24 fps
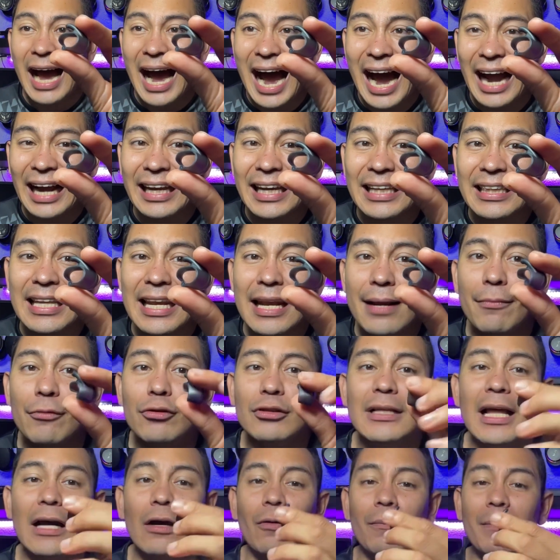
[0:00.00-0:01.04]
Aquí tenemos
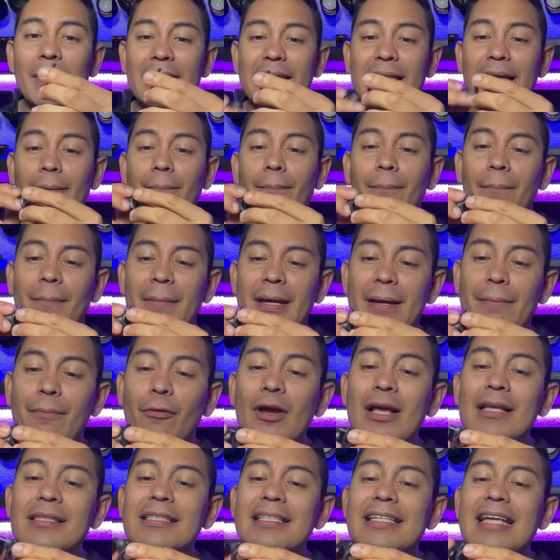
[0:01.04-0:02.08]
la gomita y voy
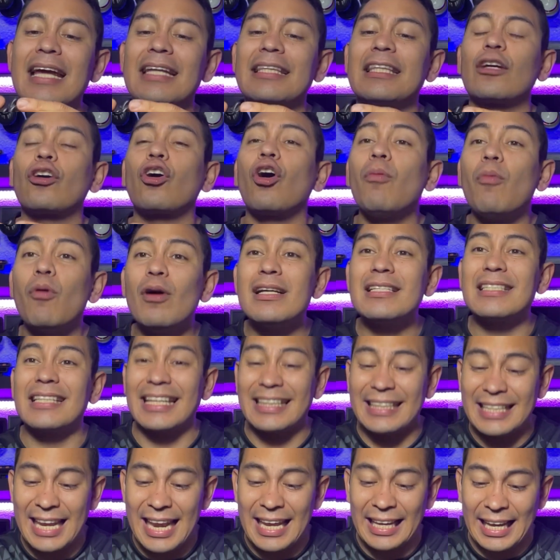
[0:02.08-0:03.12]
a enseñarte cómo es que
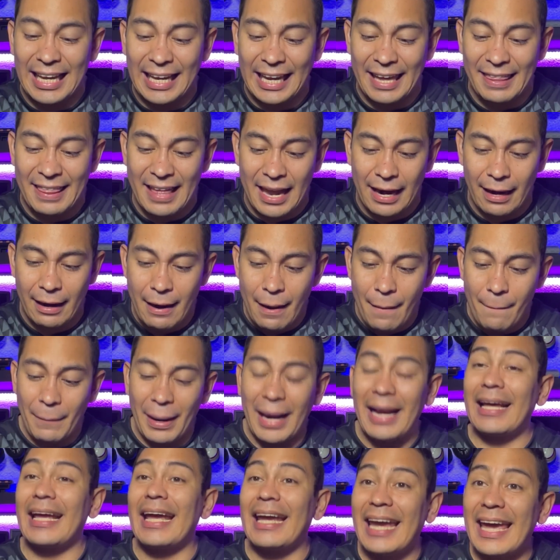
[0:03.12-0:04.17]
tiene que quedar
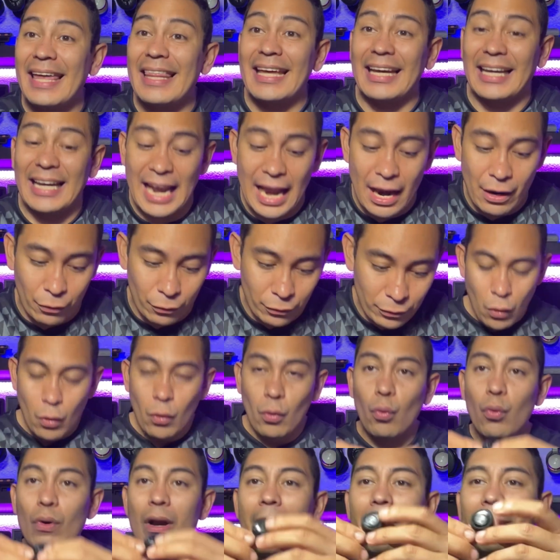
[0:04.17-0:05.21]
para que quede claro.
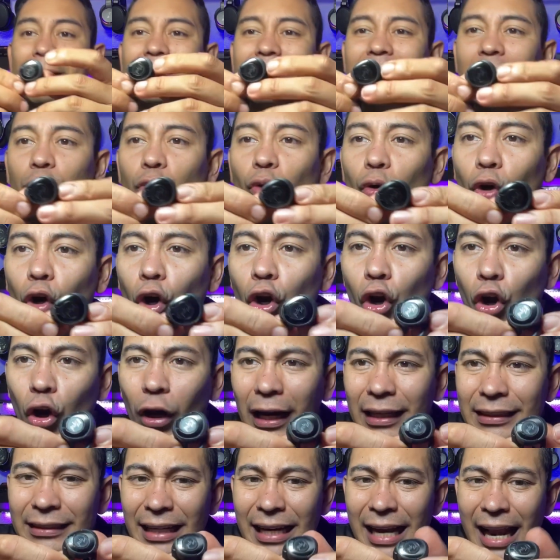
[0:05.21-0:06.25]
Una vez que tú
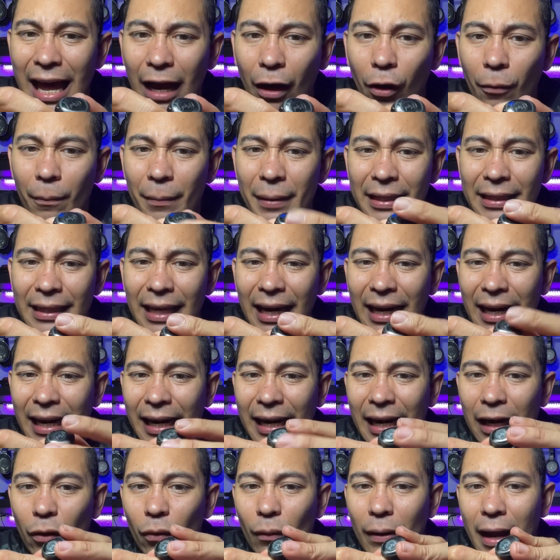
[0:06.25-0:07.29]
colocas la gomita,
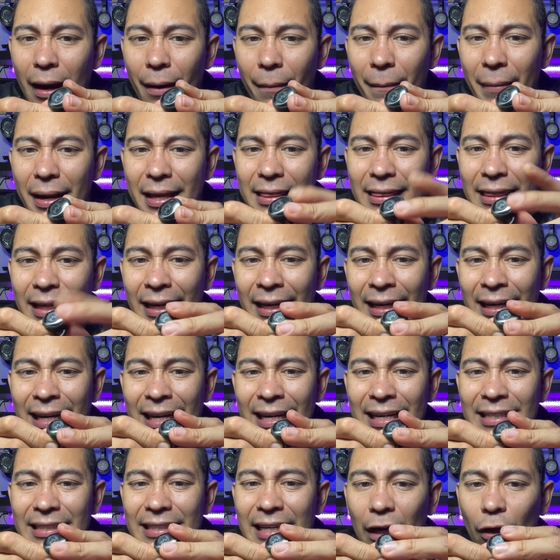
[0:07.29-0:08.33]
regularmente
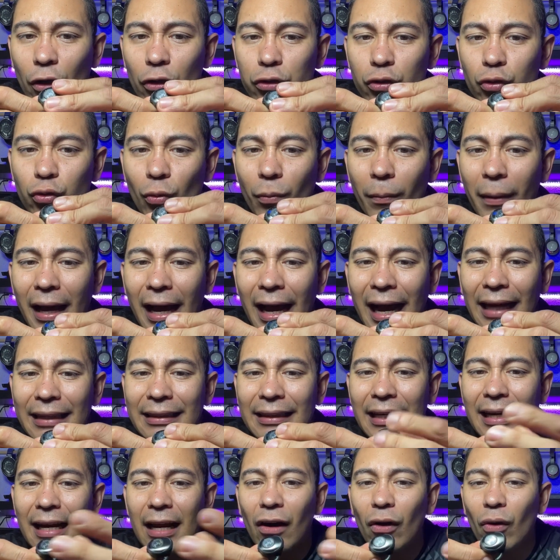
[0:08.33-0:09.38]
se acostumbra a
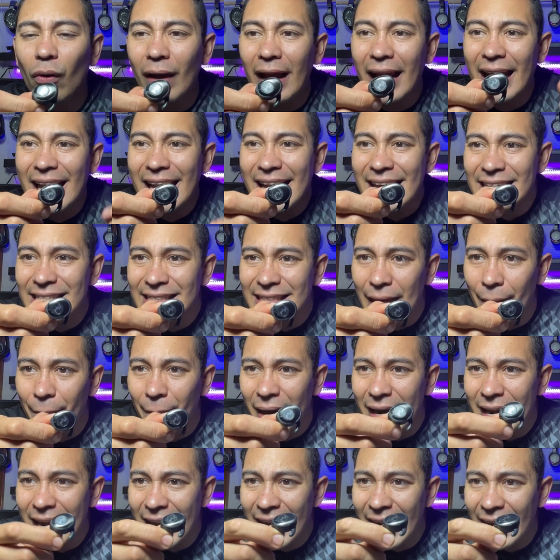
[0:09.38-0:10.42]
tenerlo en esta
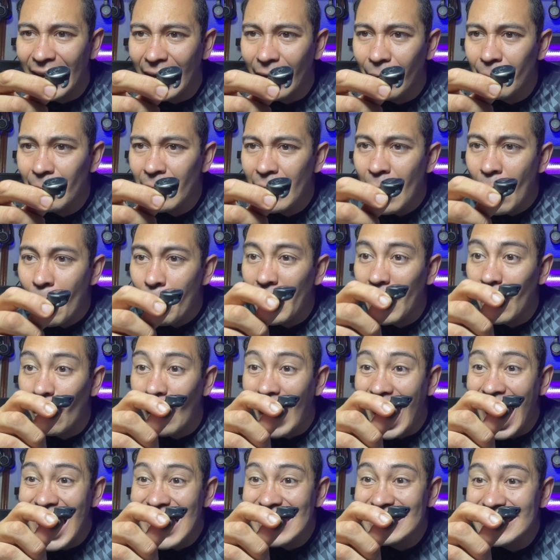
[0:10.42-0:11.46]
manera. Pero
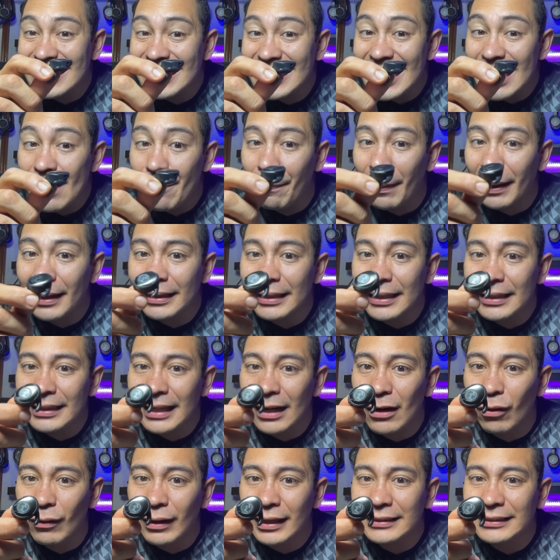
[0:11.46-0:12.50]
así, pandita,
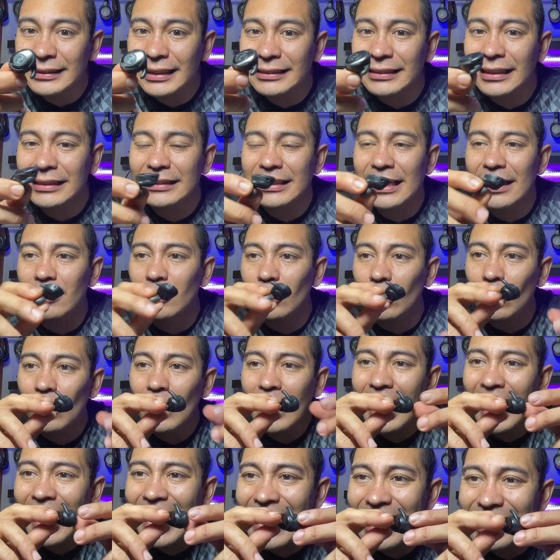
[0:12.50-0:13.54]
lo que estás haciendo
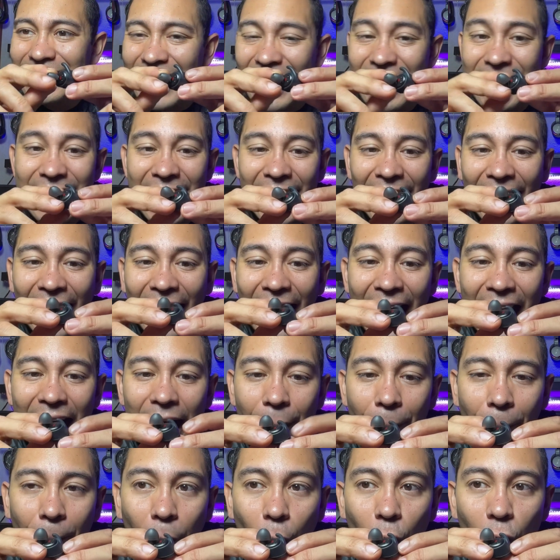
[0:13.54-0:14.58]
es
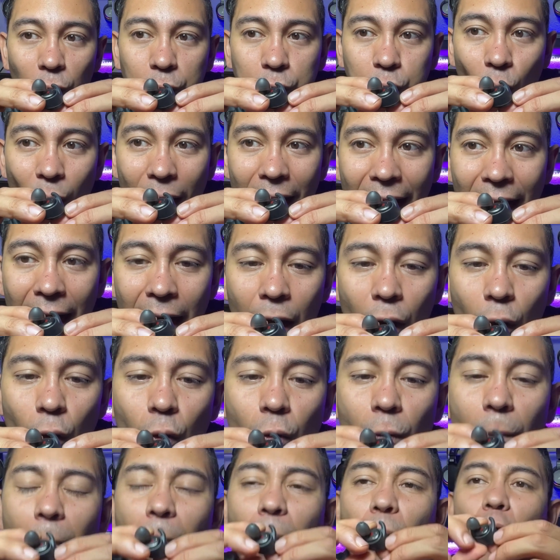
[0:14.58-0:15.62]
dejar por fuera
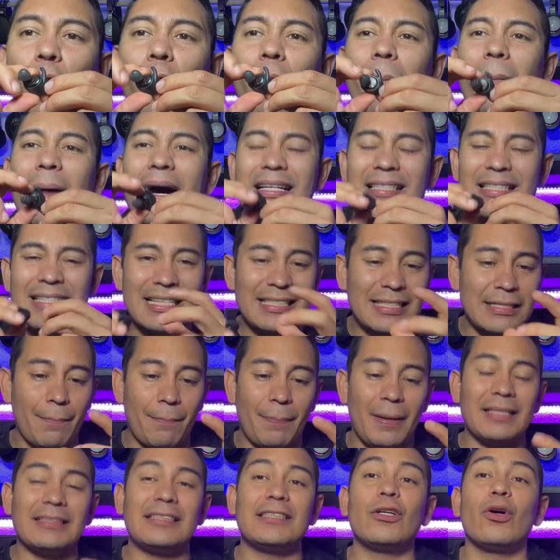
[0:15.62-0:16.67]
un poco más de este
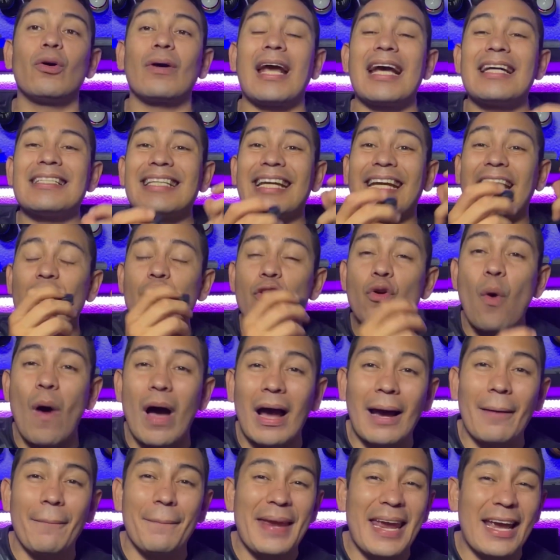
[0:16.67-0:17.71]
plástico que hace que no
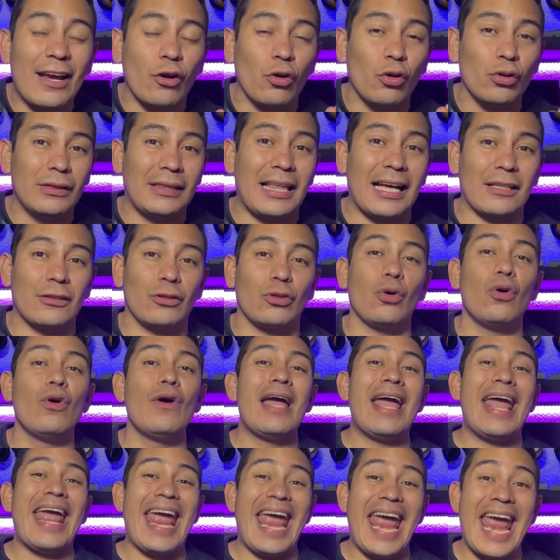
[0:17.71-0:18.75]
haga bien contacto
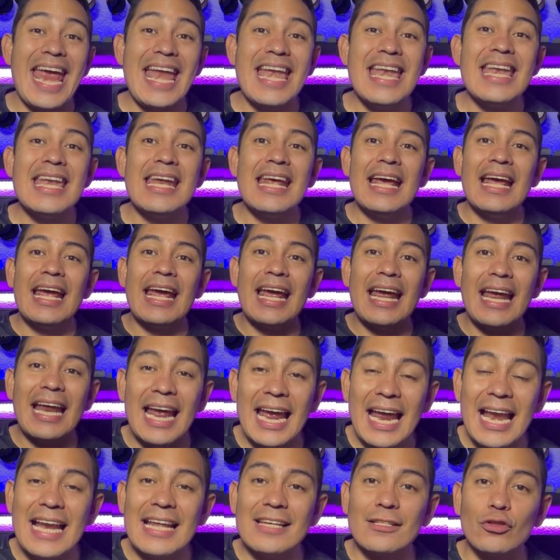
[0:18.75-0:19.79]
en
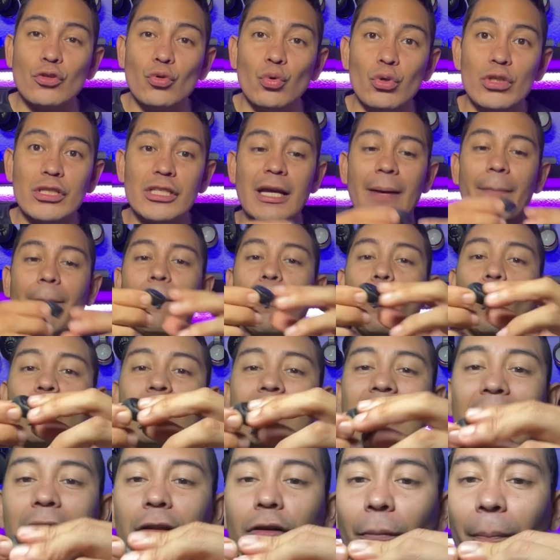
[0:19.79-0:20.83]
el estuche. Por
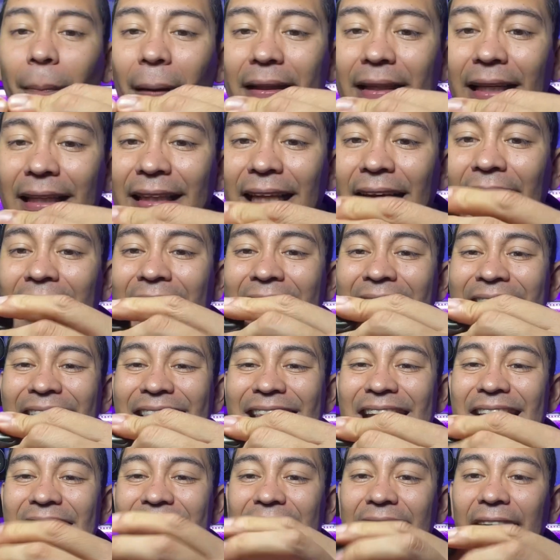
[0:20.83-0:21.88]
tanto, pandita,
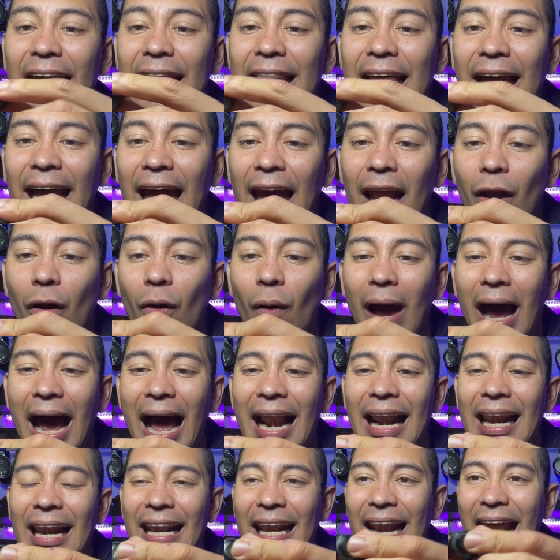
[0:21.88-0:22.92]
tienes que dejarlo
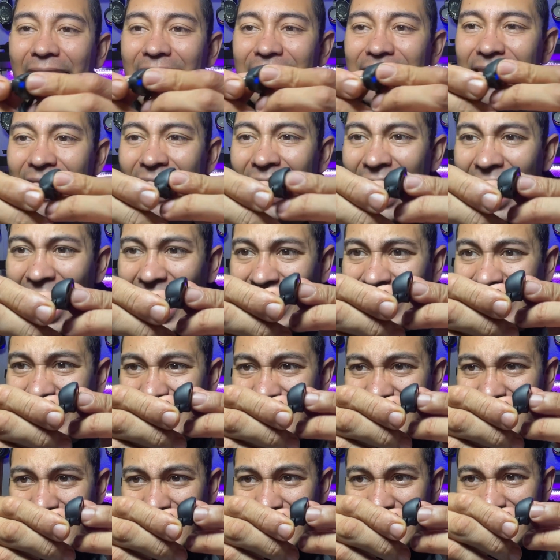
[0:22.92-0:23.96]
al ras. Aquí
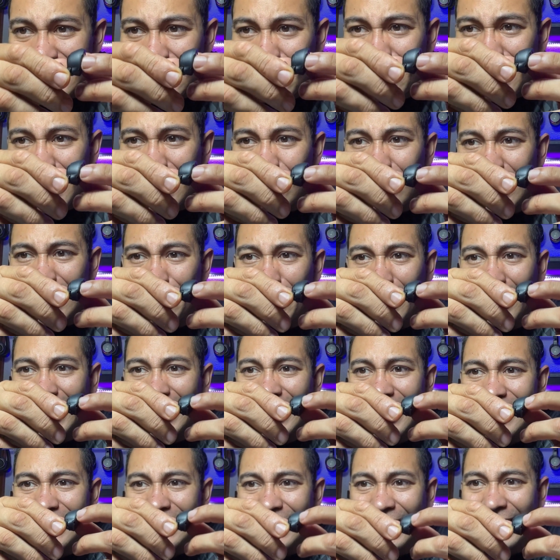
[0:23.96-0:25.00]
se alcanza a ver una
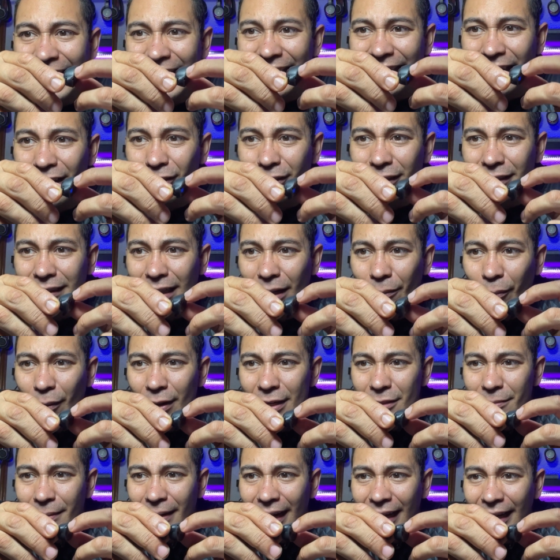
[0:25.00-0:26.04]
pequeña cejita, no sé si la
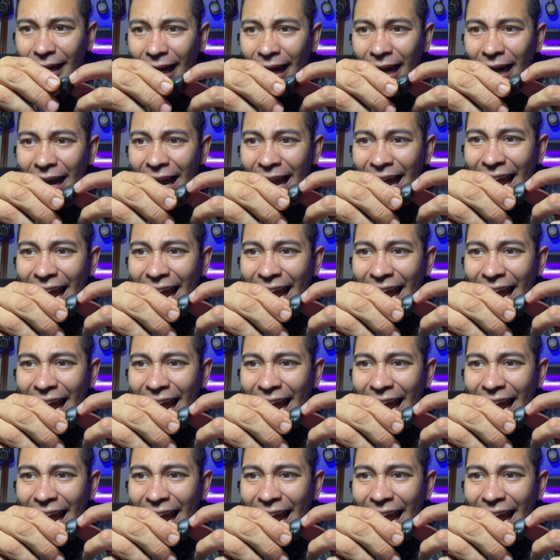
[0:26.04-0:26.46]
puedes ver acá.